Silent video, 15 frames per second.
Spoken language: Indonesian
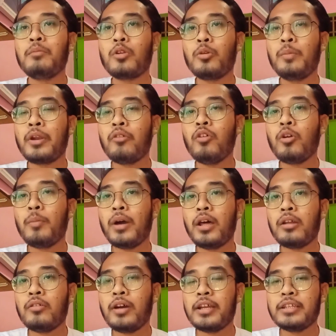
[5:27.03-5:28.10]
Bro Brewok
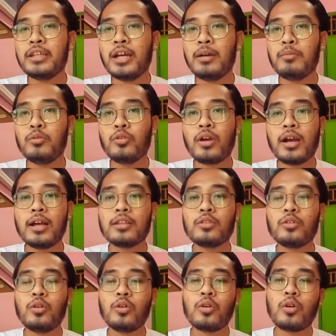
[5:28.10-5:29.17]
baru aja buka
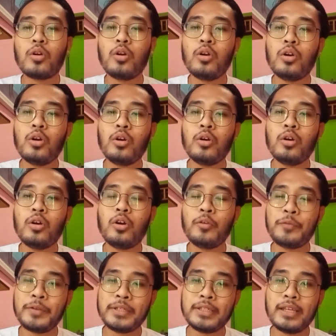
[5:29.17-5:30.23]
toko
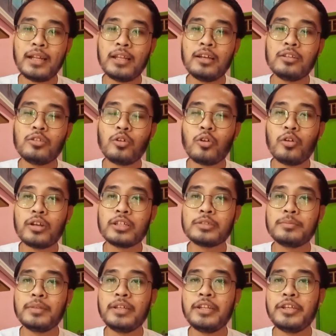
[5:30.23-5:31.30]
official ya, toko
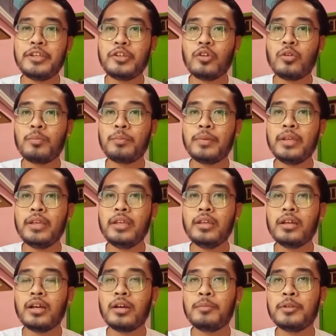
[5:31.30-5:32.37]
resmi di Shopee
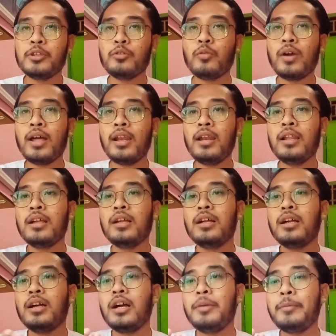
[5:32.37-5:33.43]
uh, menjual
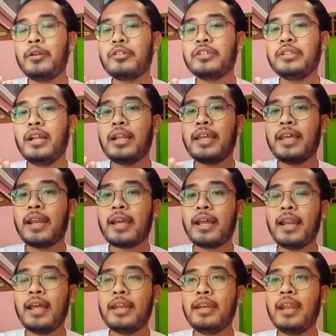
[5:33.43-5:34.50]
aminoxidil eh,
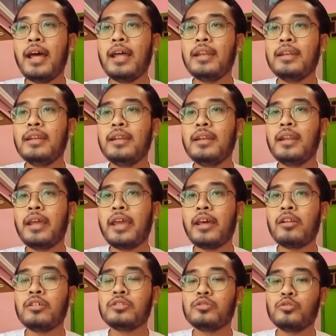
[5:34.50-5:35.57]
kirkland dan
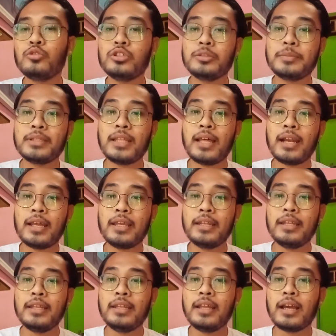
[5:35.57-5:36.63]
heros untuk sementara
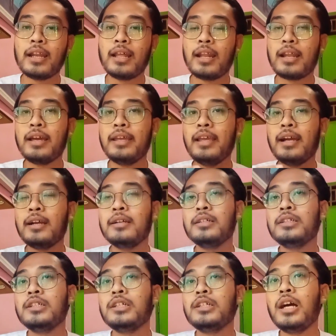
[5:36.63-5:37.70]
ini dengan harga yang
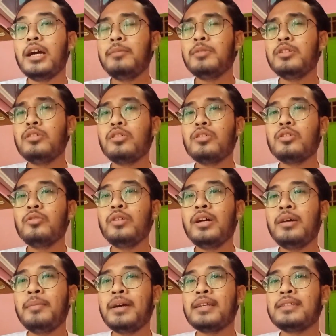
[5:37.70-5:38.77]
uh, menurut
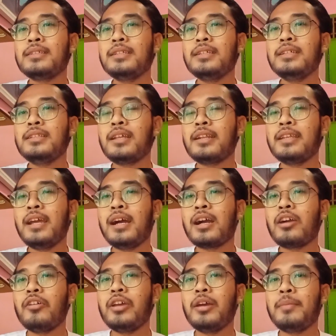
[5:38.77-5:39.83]
gua masih
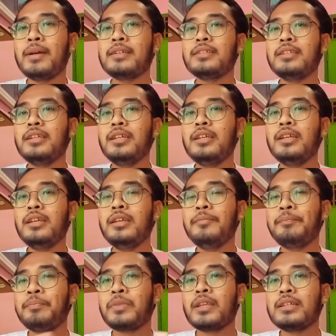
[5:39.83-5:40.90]
terjangkau ya, masih
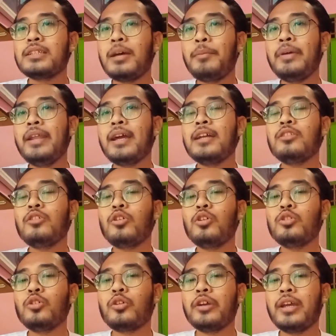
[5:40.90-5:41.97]
sama dengan
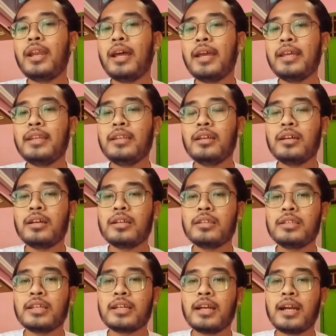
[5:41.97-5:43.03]
toko-toko yang lain uh,
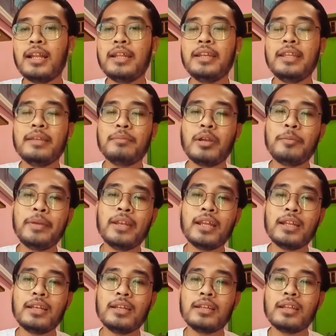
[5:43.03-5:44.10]
jika kalian
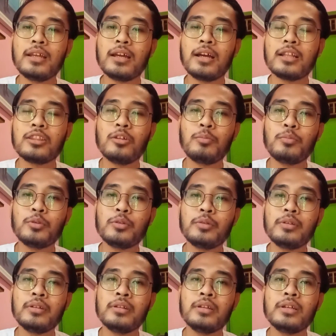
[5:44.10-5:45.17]
berminat uh,
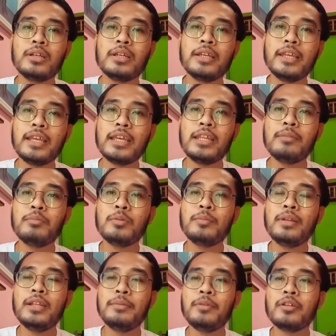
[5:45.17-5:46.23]
ataupun ingin
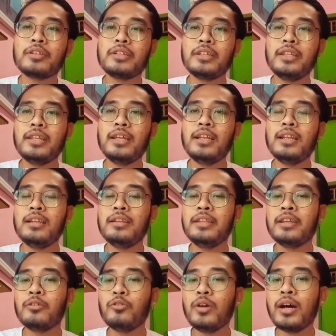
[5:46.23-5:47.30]
membeli minoxidil
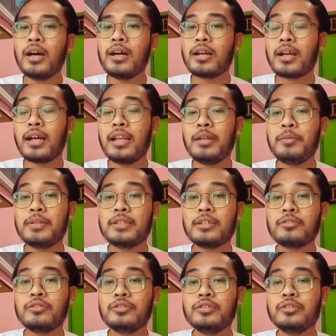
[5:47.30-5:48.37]
di gua kalian bisa
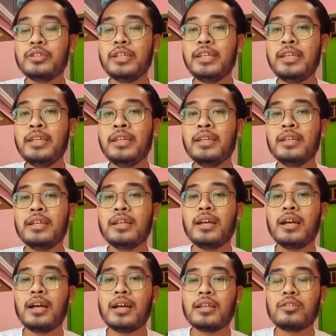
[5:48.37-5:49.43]
kunjungi
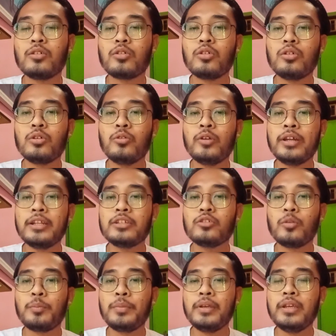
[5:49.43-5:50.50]
uh, toko gua di
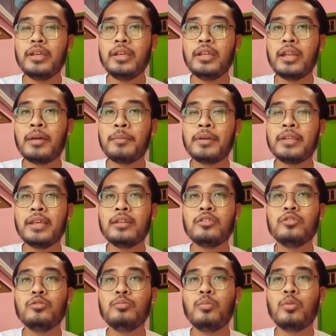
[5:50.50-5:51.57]
Shopee namanya
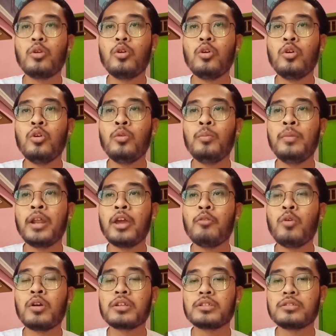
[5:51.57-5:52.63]
itu Bro
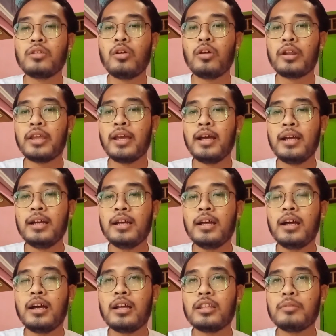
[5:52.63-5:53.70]
Brewok Store ya
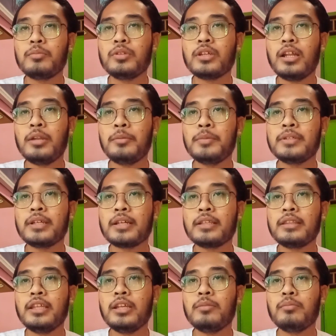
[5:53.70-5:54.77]
ataupun kalian bisa
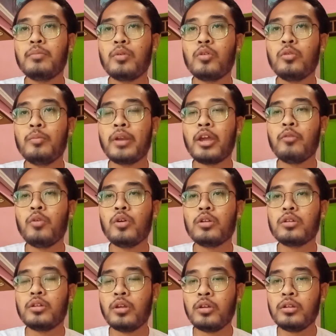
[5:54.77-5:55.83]
ketik Bro
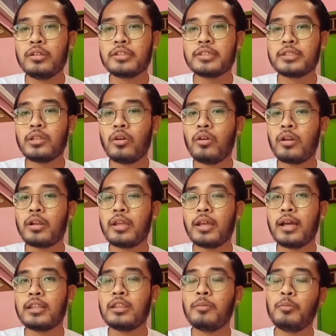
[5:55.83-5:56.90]
Store
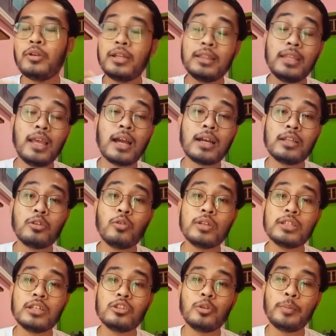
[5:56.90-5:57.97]
ya ataupun nanti akan gua
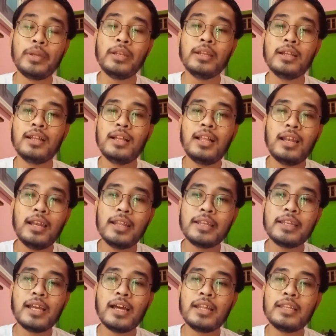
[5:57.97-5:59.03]
cantumin
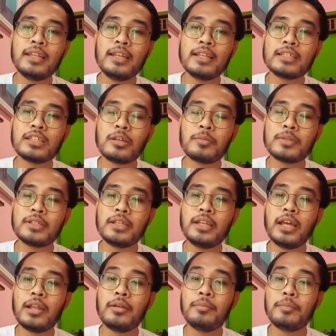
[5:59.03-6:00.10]
linknya di deskripsi
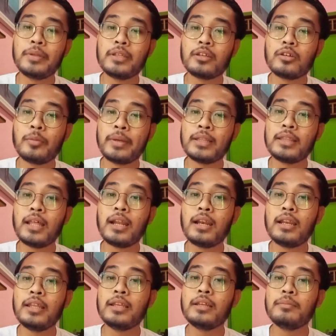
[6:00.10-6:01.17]
dan pin komentar
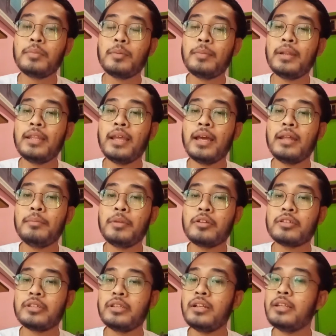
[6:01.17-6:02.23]
link pembelian
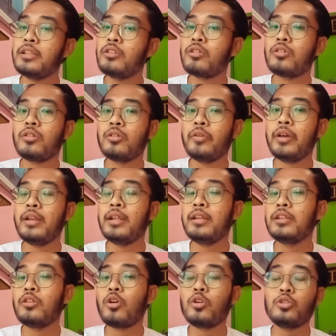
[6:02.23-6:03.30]
minoxidil di toko gue
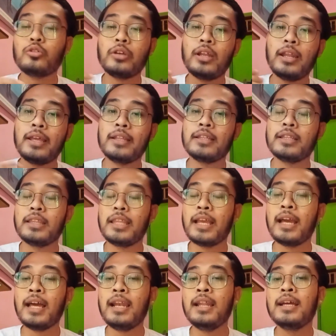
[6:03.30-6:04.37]
dan di toko-toko yang lain
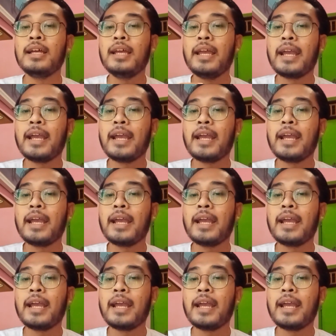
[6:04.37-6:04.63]
tinggal